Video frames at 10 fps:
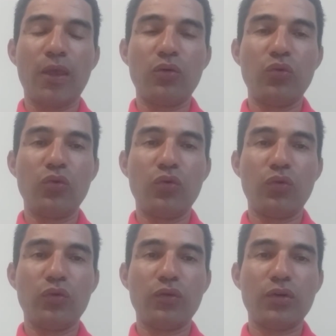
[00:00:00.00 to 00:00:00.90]

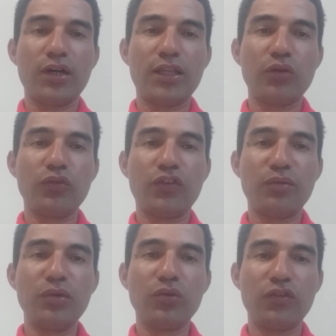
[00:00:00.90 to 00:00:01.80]
o canal dos
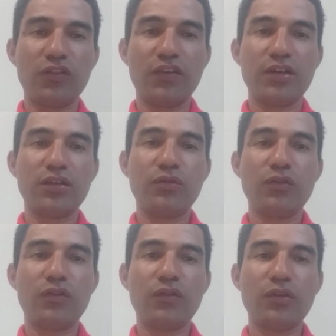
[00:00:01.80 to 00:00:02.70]
amigos
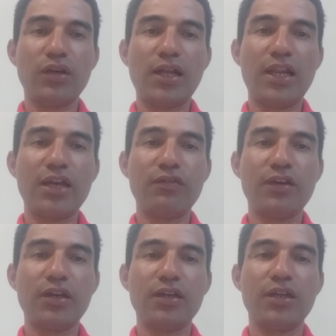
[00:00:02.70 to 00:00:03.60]
Santos, a live
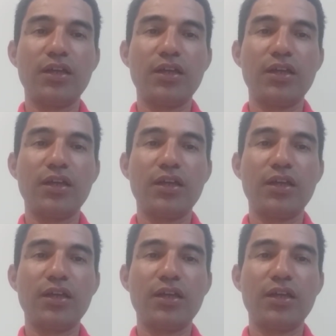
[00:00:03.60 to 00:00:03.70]
é